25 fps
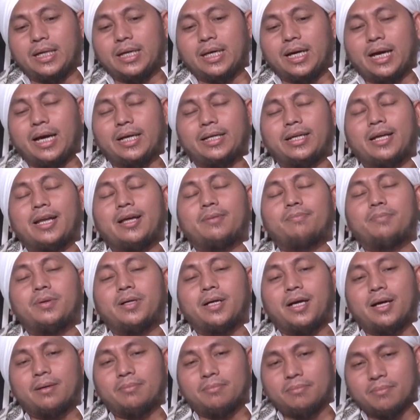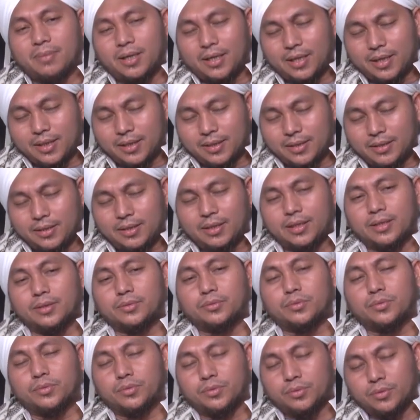adalah penghambaan yang
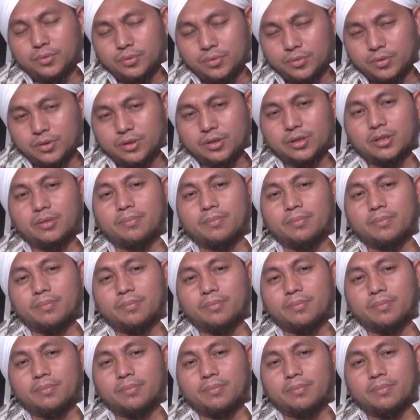tulus